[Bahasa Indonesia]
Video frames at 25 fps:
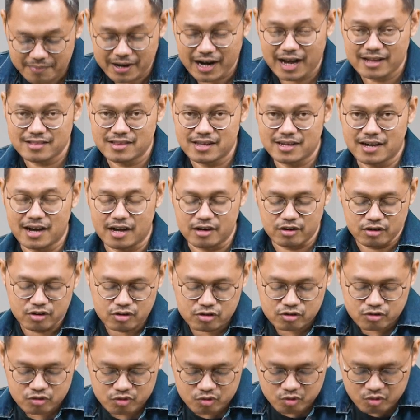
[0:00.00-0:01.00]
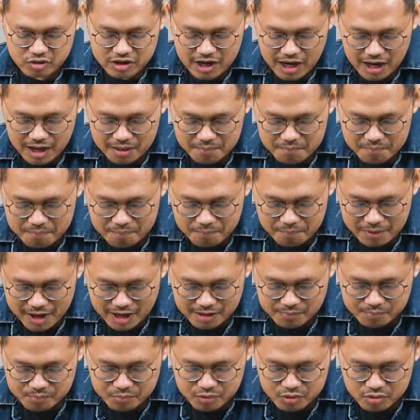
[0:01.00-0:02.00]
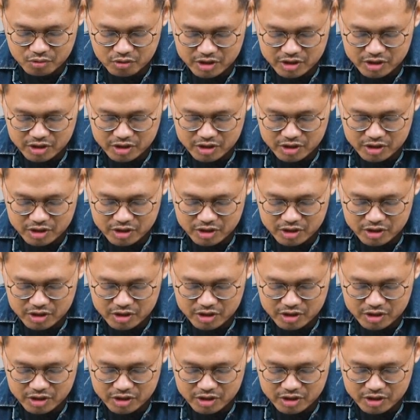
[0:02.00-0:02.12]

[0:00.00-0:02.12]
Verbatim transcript: perhatikan, sudah 45